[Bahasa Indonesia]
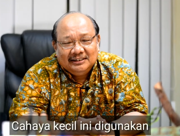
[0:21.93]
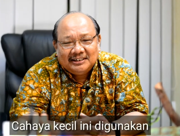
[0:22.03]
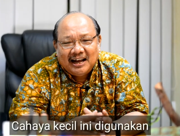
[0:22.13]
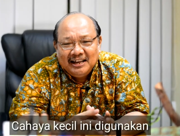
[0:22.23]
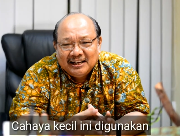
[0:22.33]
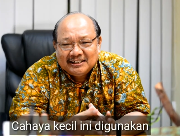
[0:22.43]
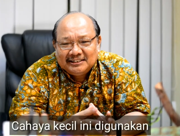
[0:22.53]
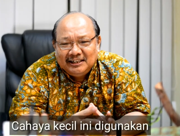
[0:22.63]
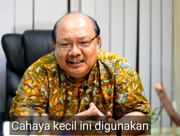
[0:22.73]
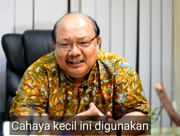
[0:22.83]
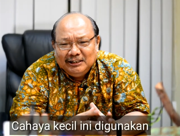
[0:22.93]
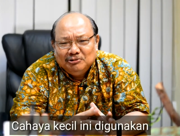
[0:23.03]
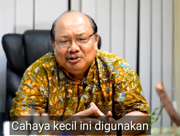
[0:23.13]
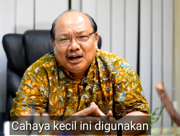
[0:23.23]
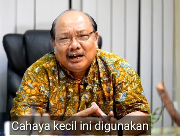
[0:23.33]
Cahaya kecil ini
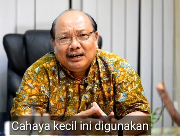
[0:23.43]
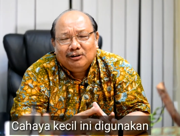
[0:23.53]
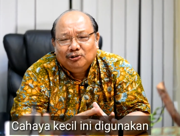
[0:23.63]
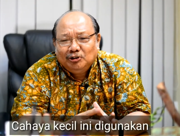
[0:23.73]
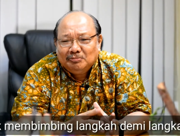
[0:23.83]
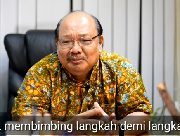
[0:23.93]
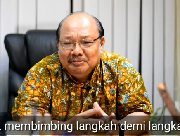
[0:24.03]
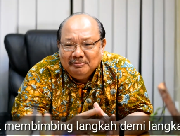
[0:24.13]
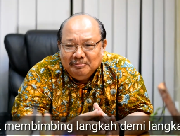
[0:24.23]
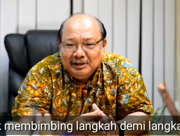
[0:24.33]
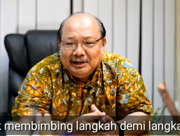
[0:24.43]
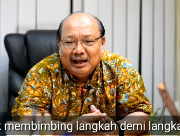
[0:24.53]
digunakan untuk membimbing